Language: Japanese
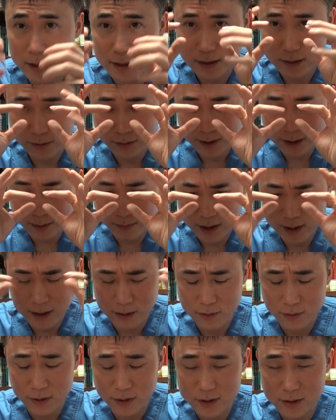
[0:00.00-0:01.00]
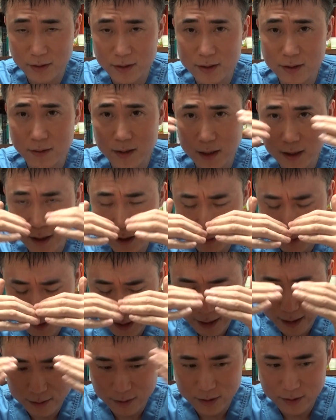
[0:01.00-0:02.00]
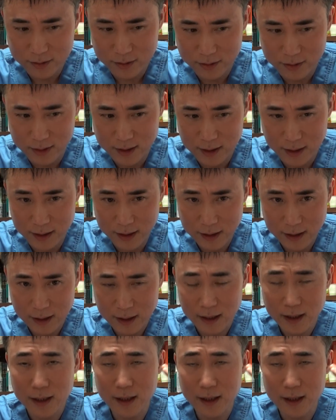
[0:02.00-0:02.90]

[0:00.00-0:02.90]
1人で目が細い人なんかは二重の手術したり